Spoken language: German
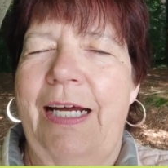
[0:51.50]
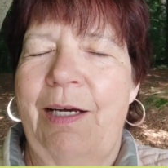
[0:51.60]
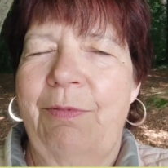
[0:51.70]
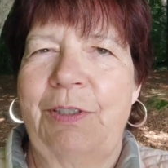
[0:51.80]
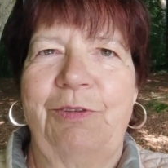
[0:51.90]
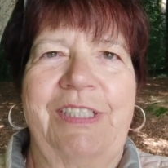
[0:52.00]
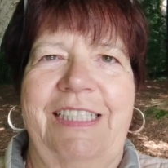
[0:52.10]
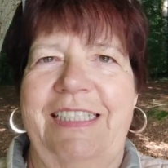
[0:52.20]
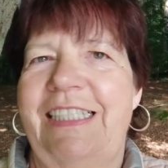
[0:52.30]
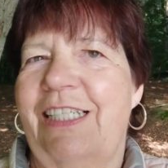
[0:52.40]
Aber du
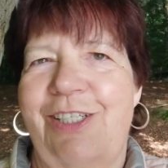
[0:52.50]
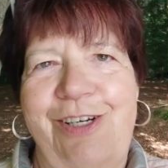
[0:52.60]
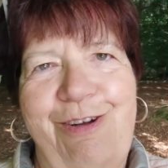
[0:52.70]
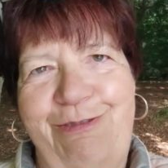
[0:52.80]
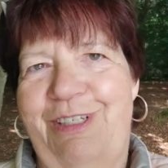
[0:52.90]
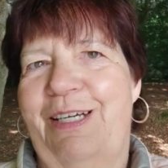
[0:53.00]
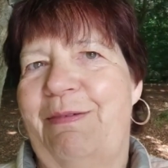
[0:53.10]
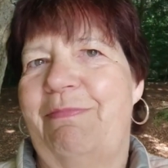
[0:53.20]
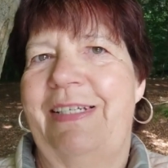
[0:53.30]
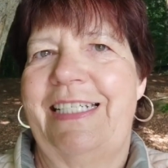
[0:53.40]
hast das sicher schon öfter
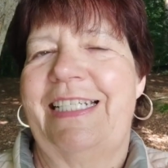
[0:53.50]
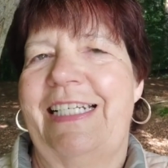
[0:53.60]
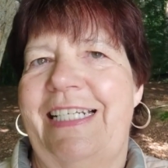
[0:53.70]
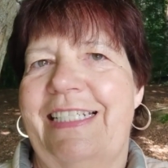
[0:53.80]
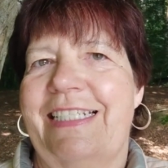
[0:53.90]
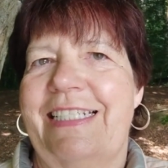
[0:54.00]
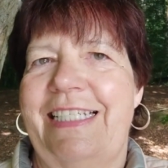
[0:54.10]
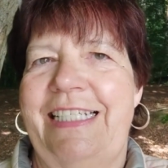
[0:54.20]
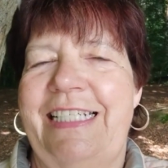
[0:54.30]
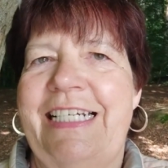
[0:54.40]
im Internet
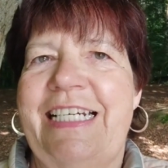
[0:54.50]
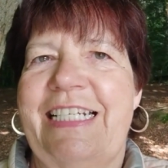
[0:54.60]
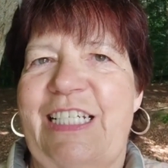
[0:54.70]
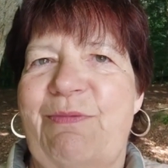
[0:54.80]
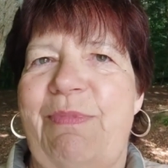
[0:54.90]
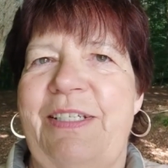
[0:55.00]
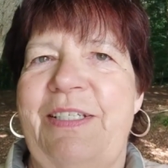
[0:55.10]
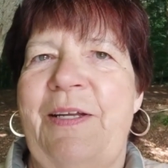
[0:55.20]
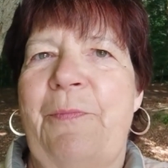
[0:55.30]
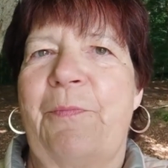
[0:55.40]
gesehen, dass
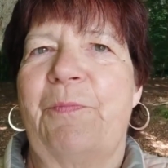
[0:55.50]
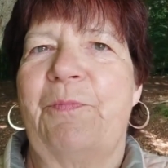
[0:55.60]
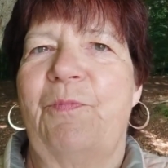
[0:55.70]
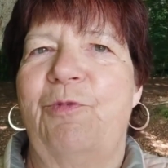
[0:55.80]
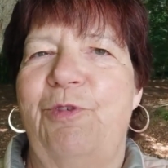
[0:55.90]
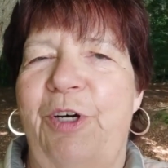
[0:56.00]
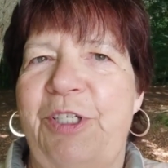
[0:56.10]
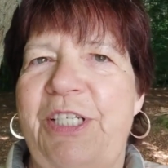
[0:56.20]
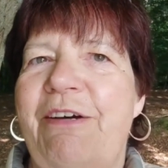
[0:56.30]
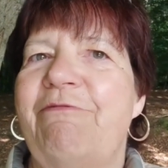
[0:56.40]
man
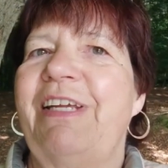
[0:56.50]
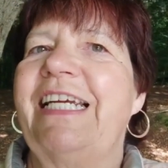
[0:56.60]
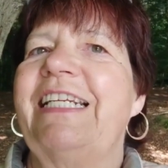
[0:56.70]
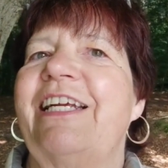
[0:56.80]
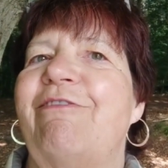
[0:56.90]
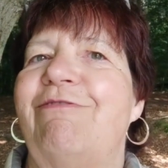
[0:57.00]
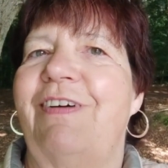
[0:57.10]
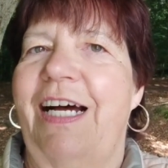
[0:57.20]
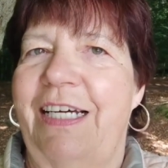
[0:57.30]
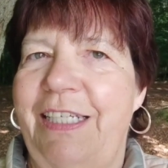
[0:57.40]
Wörter wegen der
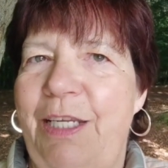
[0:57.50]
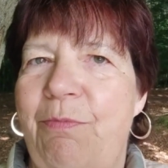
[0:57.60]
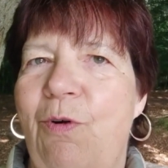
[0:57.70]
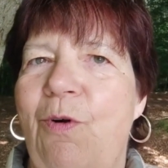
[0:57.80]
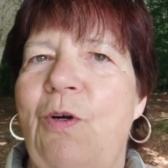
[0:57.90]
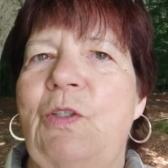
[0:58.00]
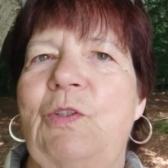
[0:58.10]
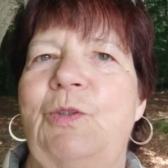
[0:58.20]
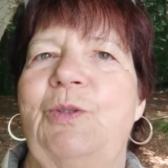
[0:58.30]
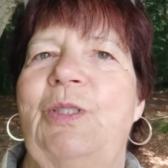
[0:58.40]
Wahrnehmung
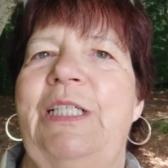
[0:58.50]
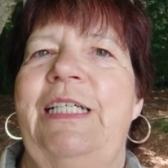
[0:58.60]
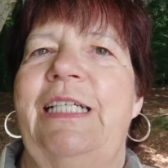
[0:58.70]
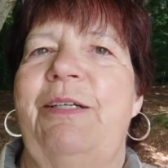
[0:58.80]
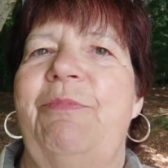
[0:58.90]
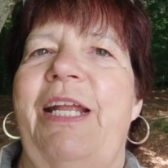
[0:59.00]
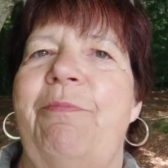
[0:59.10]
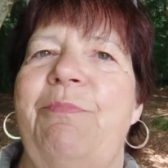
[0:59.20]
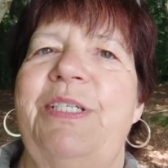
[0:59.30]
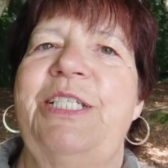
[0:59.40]
so mit
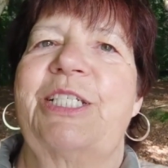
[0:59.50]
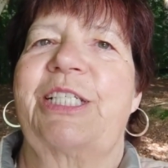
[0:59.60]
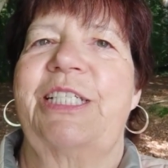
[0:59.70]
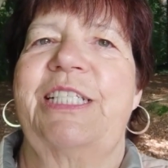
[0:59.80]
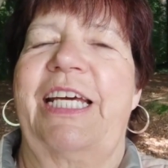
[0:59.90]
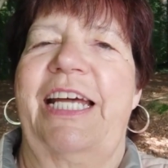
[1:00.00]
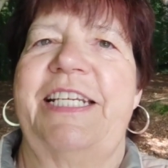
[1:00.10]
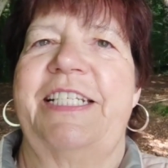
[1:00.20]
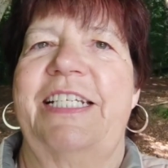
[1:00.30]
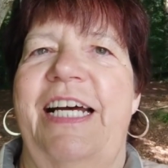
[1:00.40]
einem Bindestrich
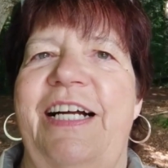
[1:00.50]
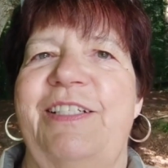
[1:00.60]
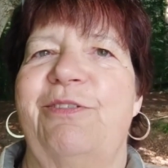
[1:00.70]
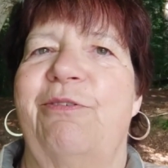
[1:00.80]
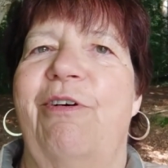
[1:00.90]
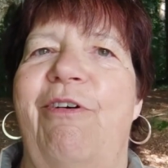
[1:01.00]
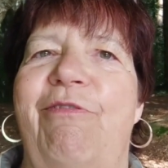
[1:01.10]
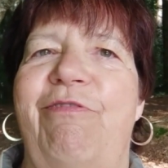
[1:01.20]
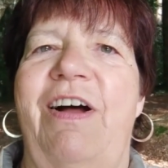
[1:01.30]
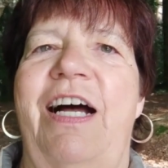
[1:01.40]
trennt. Also
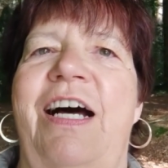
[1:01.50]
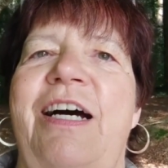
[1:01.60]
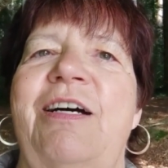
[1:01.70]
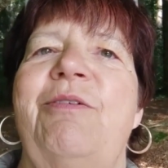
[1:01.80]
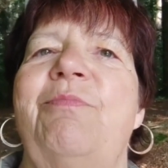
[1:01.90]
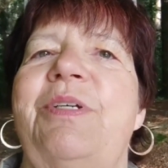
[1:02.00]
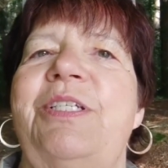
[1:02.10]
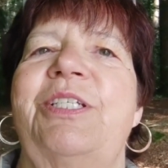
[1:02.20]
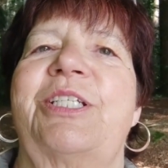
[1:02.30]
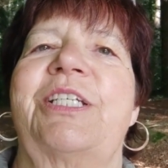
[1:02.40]
wahr,
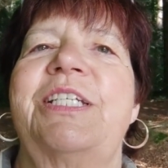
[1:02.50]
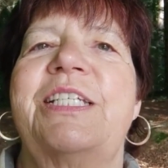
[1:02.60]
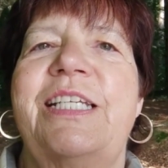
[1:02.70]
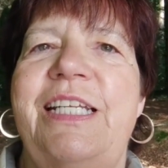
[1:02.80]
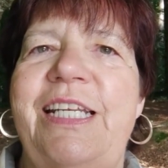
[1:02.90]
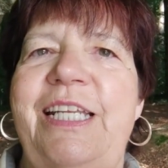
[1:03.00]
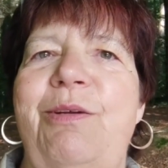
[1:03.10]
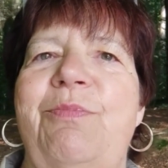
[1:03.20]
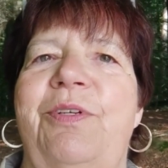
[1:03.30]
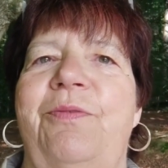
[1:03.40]
Bindestrich
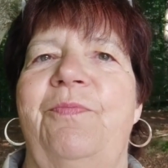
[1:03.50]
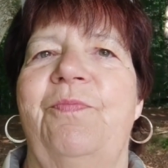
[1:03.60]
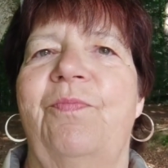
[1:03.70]
nehmen.